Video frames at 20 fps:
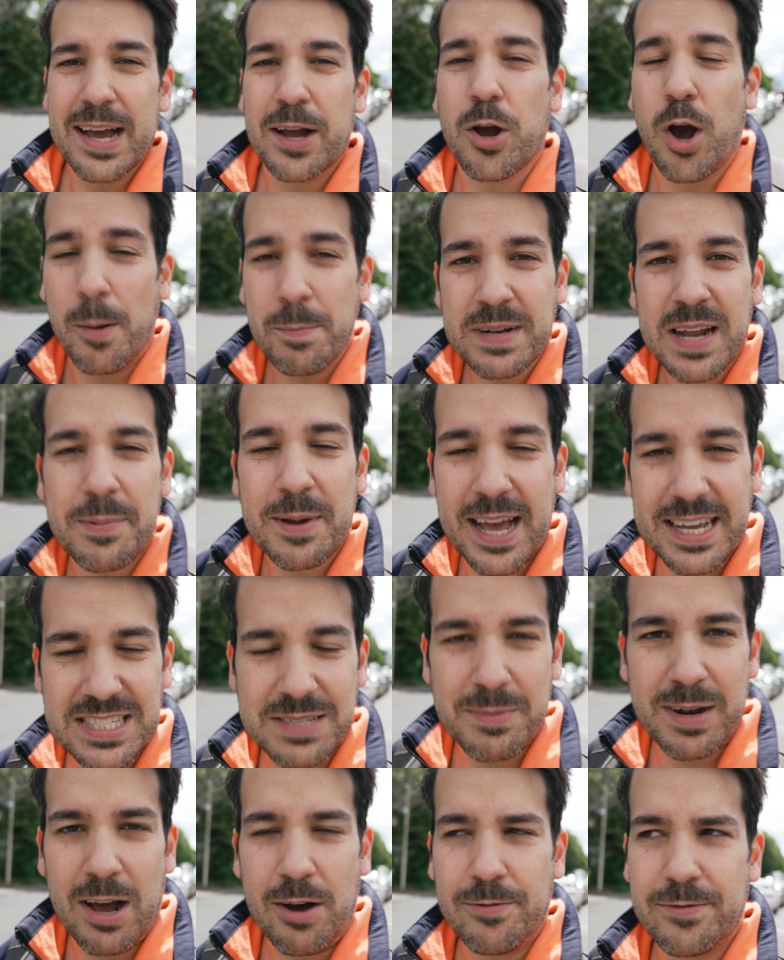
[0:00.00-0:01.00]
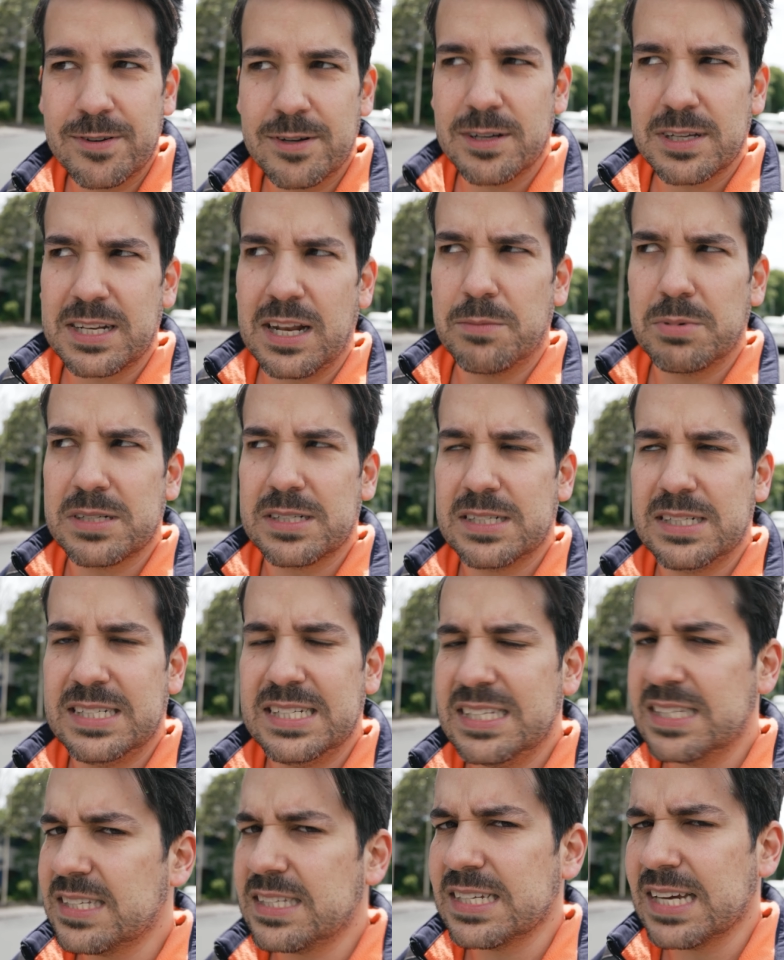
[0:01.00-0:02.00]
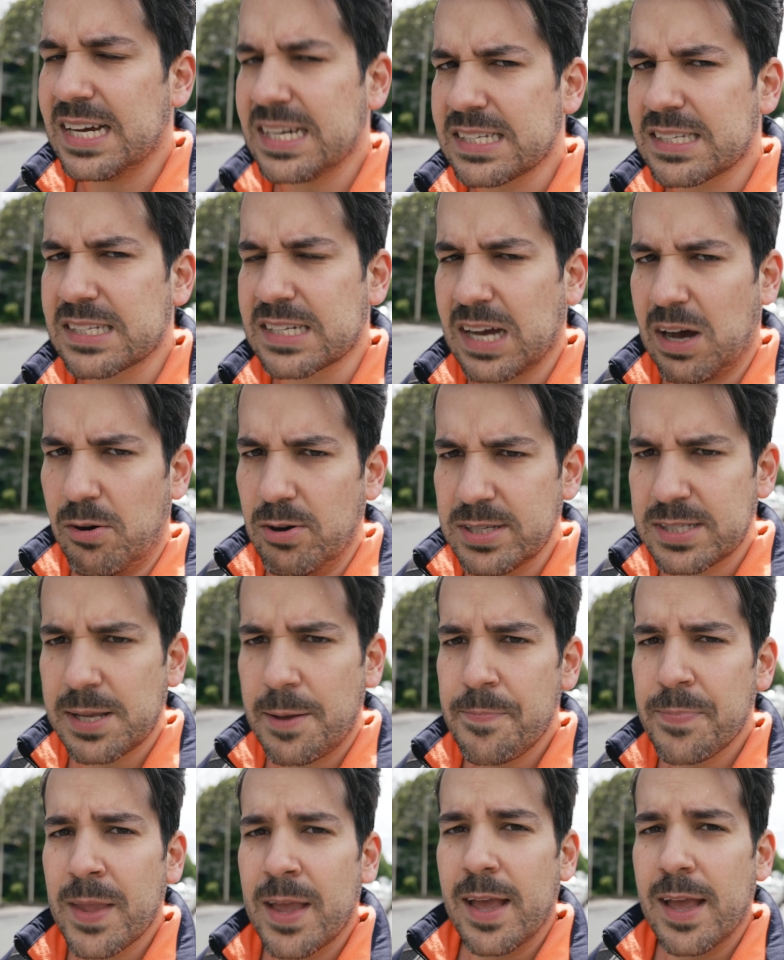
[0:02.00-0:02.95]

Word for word: kommt aber erst im Laufe, ich glaube, dieses Jahres raus.